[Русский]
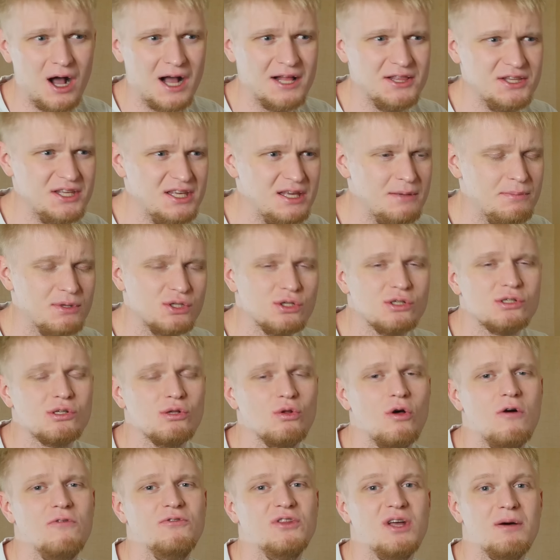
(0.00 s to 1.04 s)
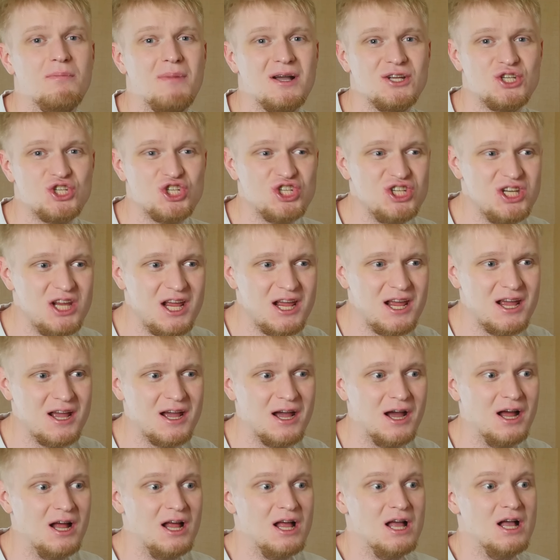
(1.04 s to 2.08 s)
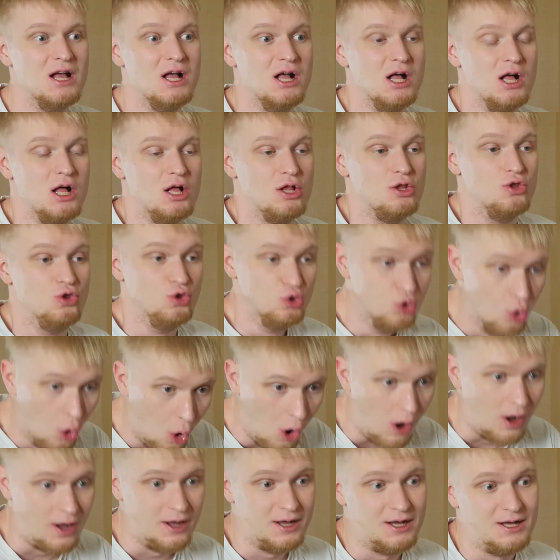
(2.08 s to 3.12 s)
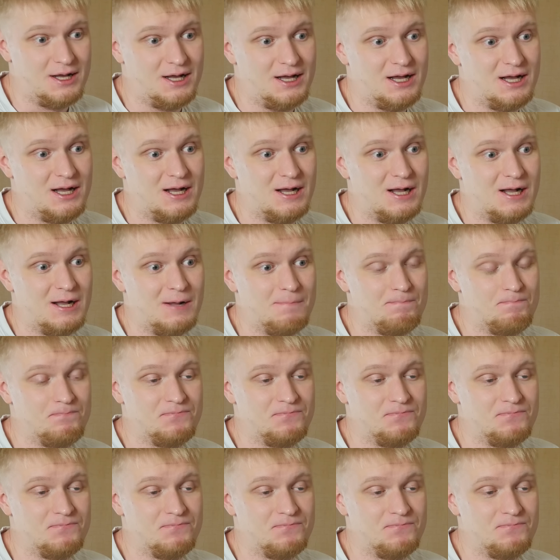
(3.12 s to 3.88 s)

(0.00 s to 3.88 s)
они, безусловно, мощнее, но, а,